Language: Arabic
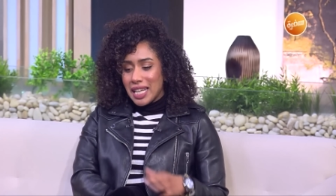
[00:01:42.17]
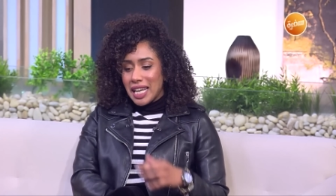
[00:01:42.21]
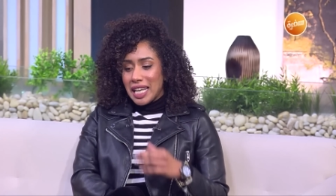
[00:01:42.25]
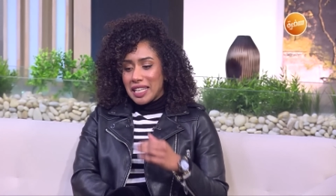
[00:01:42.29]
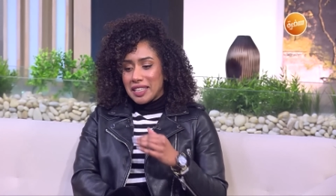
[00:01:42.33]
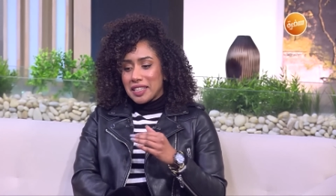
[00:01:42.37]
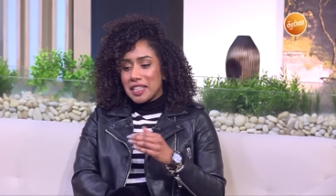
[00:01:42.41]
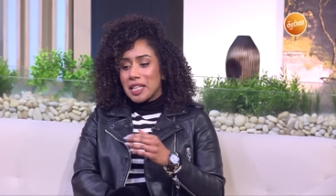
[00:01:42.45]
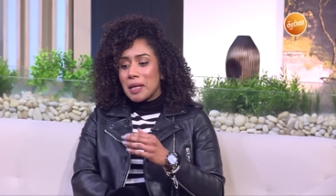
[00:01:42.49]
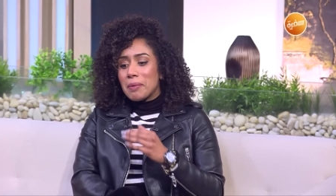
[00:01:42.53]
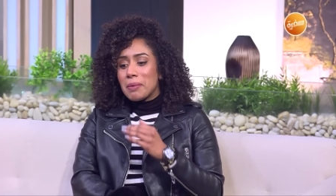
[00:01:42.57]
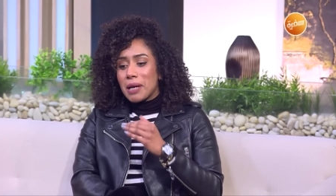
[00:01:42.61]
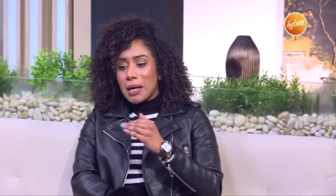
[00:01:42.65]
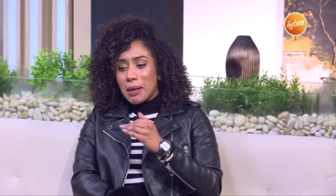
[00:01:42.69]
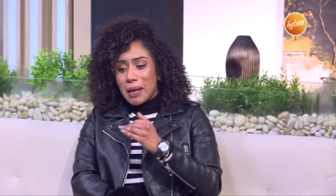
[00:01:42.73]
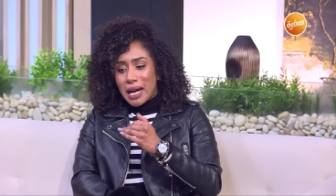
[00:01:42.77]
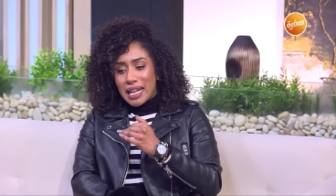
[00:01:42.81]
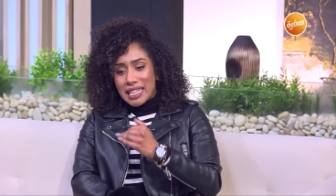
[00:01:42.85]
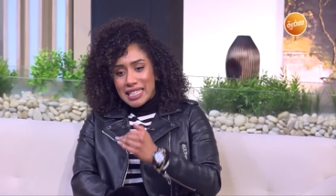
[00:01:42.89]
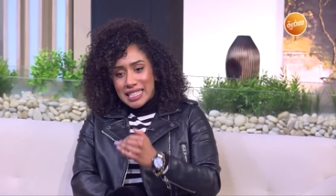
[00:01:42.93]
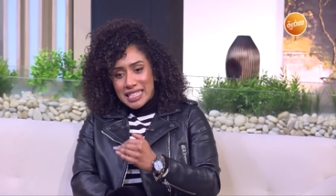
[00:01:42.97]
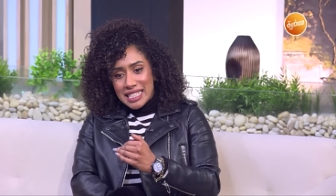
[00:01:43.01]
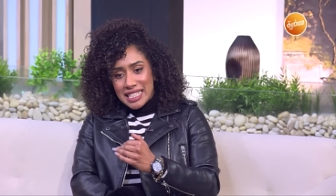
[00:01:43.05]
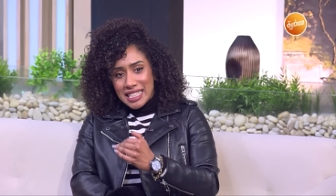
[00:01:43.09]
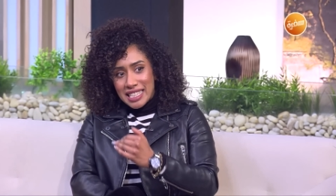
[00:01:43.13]
ان انا ابقى
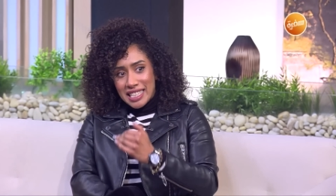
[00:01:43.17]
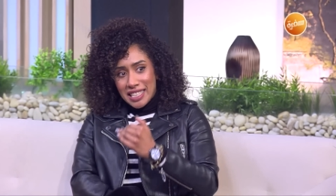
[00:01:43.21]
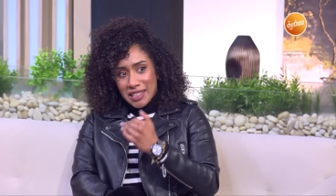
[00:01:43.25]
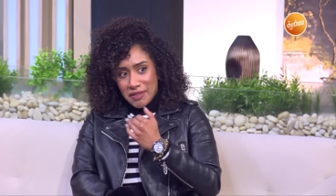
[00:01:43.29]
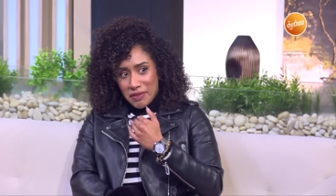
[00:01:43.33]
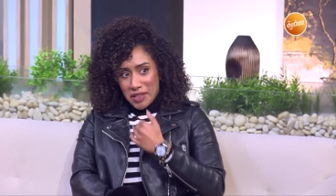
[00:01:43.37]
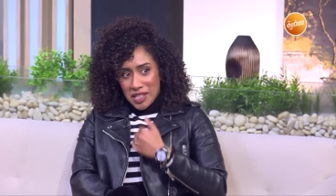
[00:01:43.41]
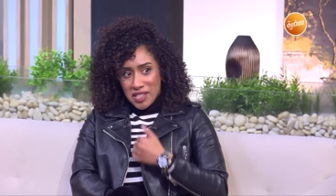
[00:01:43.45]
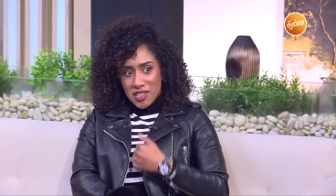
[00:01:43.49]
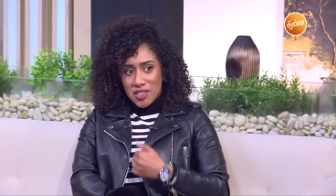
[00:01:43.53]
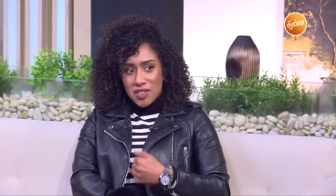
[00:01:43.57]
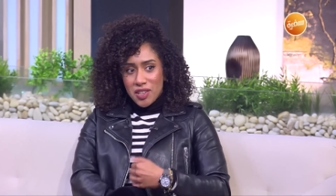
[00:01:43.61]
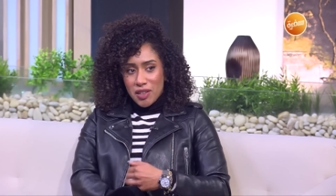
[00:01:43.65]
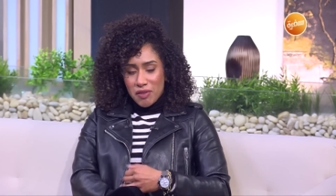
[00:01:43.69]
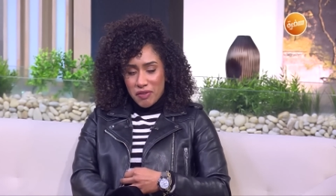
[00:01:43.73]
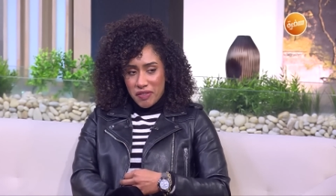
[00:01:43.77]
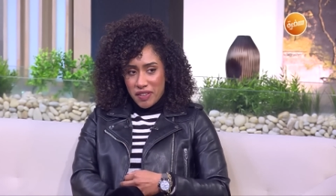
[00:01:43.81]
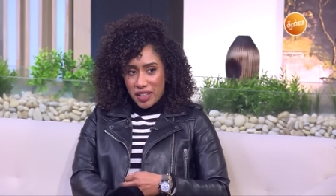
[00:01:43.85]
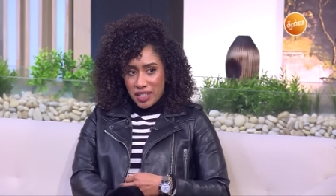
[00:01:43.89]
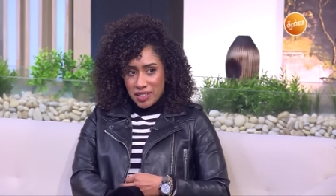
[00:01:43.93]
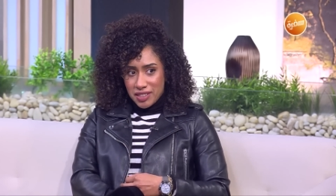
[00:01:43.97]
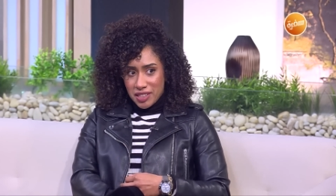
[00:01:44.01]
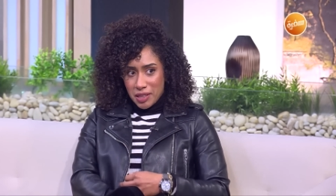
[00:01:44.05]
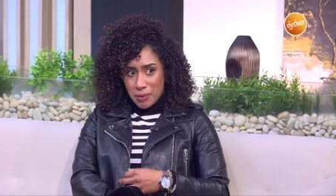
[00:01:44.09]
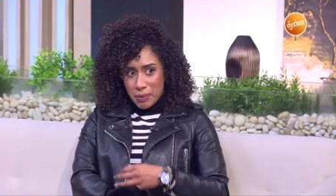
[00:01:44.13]
عندي فيسرال
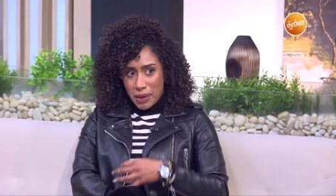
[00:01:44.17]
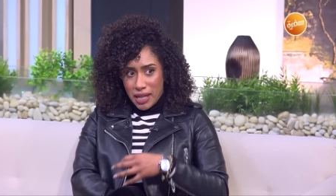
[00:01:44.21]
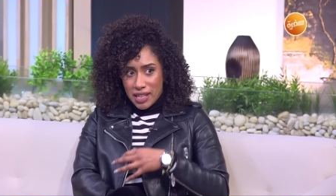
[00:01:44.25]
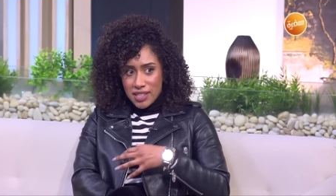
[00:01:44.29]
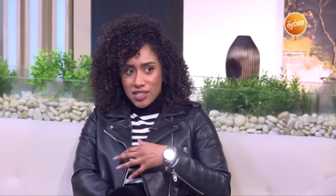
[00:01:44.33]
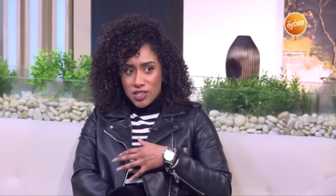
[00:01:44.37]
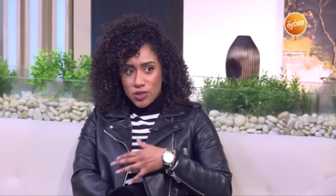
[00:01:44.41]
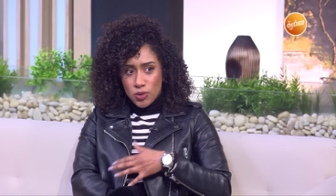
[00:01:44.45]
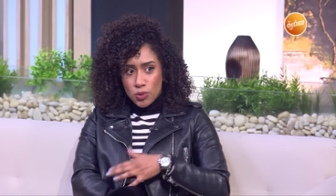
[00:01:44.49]
فات يبقى عندي